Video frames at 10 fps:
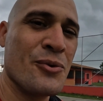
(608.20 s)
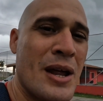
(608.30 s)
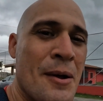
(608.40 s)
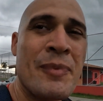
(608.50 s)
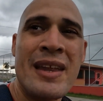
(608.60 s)

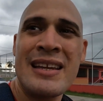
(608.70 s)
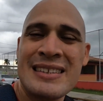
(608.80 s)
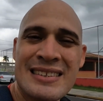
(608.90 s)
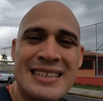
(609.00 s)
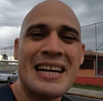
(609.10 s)
Durán,
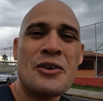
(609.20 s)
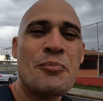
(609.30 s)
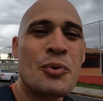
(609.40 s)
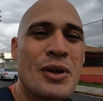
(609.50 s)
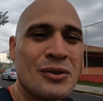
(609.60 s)
ya que no
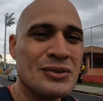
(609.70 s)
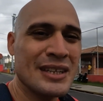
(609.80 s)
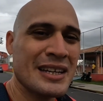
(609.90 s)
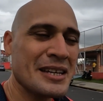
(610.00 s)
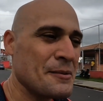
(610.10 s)
pude
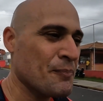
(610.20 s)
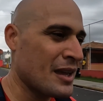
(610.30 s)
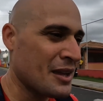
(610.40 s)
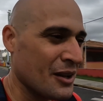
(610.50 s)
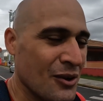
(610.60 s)
conseguir
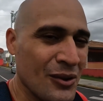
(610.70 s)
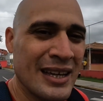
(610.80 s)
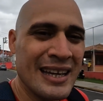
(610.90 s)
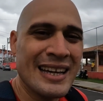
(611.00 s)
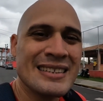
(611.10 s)
lo
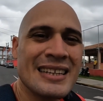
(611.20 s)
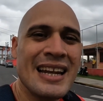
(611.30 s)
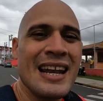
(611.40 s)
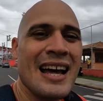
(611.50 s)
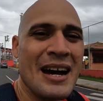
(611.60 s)
que es
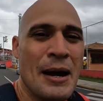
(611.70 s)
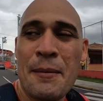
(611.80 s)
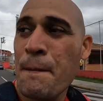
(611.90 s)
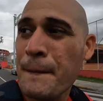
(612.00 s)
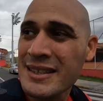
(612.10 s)
la
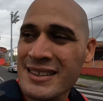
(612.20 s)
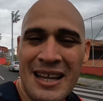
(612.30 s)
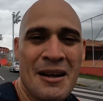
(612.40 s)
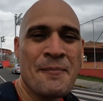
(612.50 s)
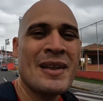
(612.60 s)

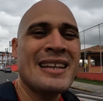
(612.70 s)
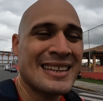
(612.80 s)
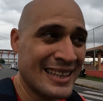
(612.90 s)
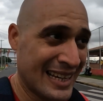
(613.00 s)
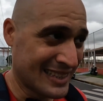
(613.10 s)
pista
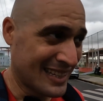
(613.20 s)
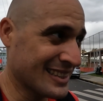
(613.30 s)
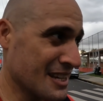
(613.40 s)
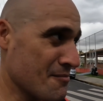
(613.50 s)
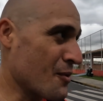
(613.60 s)
de
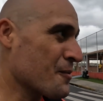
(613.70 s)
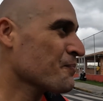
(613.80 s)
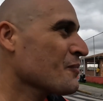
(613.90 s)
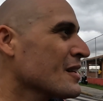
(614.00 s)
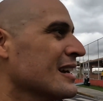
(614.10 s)
atletismo.
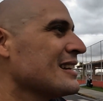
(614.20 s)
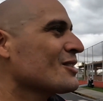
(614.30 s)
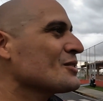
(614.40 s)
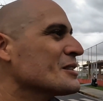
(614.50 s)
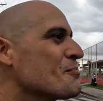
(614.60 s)

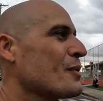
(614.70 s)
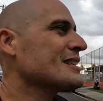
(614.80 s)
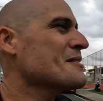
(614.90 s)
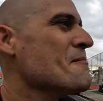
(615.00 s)
Entonces, pues,